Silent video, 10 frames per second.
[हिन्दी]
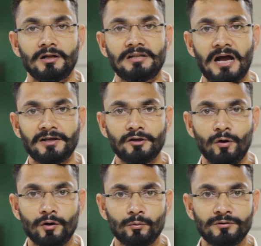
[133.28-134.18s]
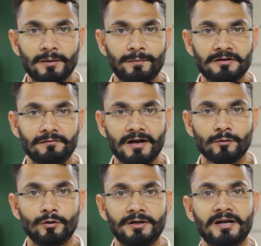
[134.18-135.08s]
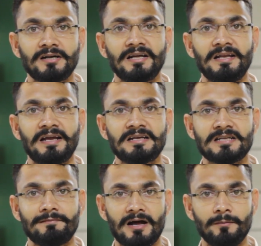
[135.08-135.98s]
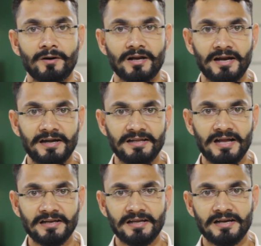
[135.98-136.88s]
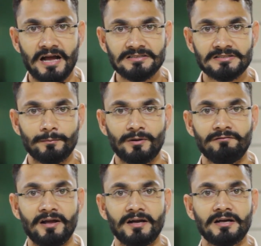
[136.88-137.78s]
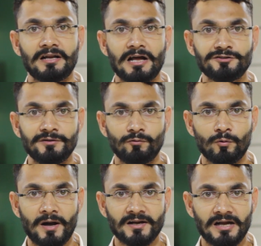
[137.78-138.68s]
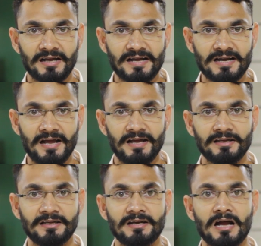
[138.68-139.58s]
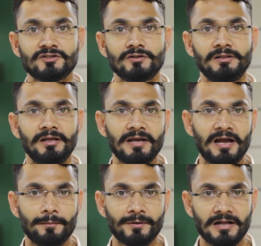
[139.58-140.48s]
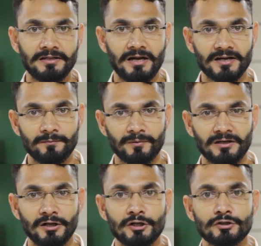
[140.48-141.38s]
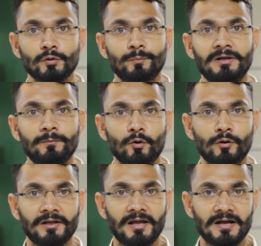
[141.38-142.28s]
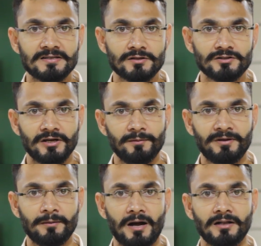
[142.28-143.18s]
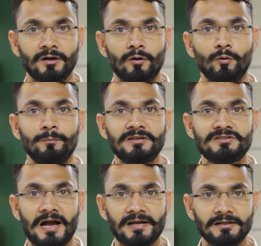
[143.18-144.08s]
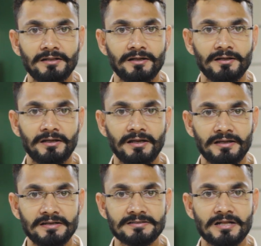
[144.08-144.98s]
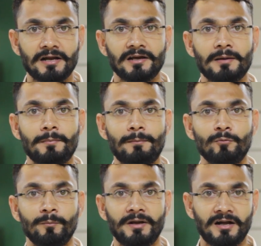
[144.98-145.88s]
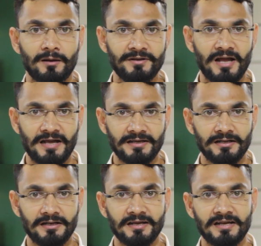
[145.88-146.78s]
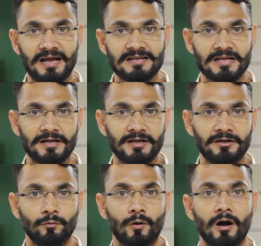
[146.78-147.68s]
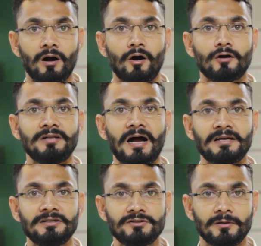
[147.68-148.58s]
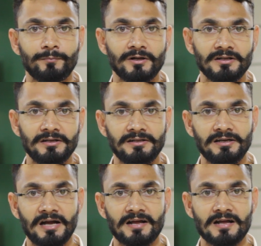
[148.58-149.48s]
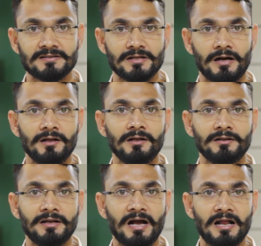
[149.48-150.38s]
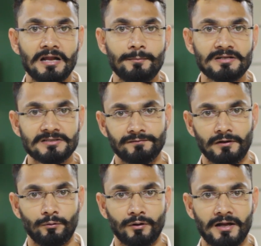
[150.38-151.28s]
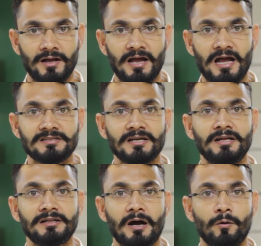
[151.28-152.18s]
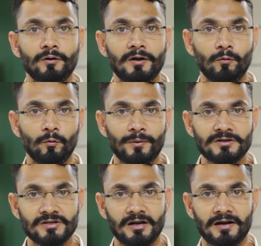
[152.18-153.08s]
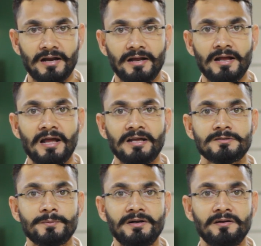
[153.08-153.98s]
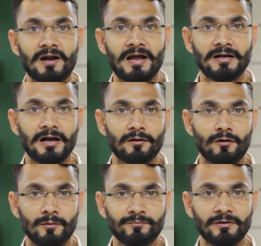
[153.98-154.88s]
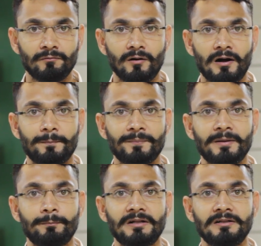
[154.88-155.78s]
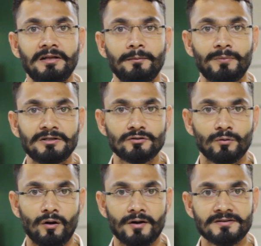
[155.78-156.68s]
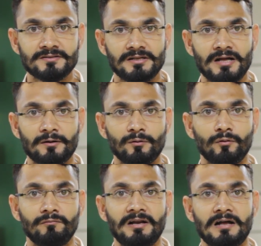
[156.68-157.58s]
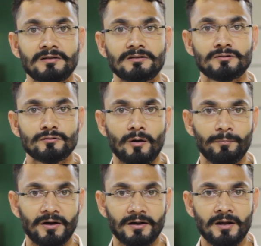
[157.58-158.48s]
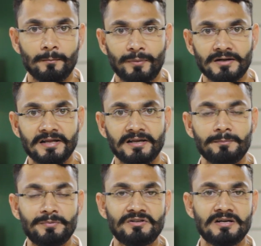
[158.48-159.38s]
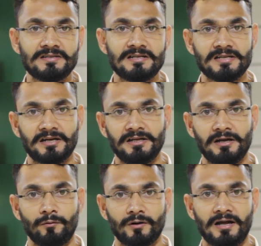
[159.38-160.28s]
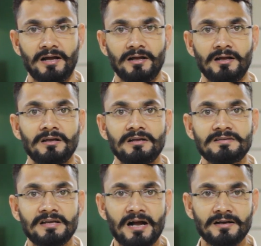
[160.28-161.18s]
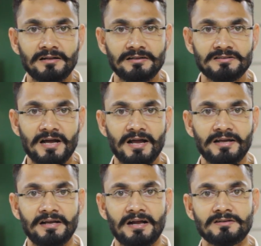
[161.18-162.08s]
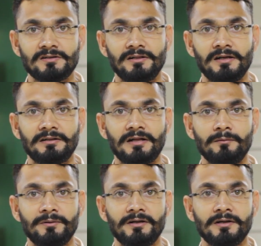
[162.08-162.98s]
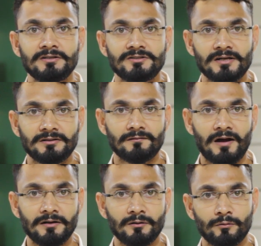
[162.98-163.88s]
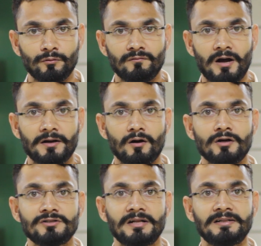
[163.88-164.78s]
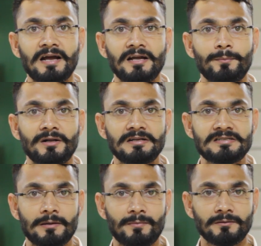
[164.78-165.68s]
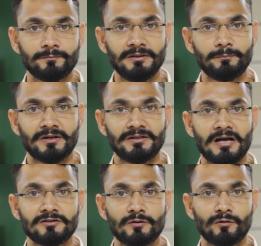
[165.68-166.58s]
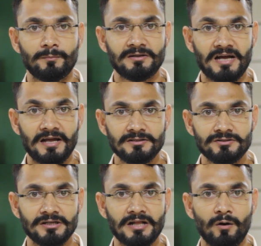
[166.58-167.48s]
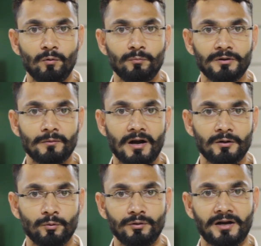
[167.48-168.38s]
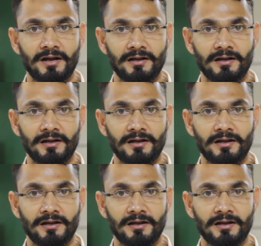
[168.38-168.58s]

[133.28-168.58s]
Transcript: दागियों और उनके परिवार को टिकट देने के सवाल पर एडीआर के राज्य समन्वयक राजीव कुमार का कहना है कि राजनीति के अपराधीकरण पर सुप्रीम कोर्ट के हस्तक्षेप के बाद उम्मीद जागी थी कि इस तरह के मामलों में कमी आएगी लेकिन ऐसा नहीं हुआ और दागी जनप्रतिनिधि का रास्ता निकालने में सफल हो गए ऐसे नेताओं के ऊपर चल रहे स्पीडी ट्रायल का खौफ से वो अपने पत्नी बच्चों और रिश्तेदारों को विरासत सौंप पर्दे के पीछे से सक्रिय हो गए हैं इसी का नतीजा है कि राजनीतिक दल भी चरित्रवान गुणवान और जनता के प्रति समर्पित प्रत्याशियों के बजाय जिताऊ उम्मीदवार ढूंढ रहे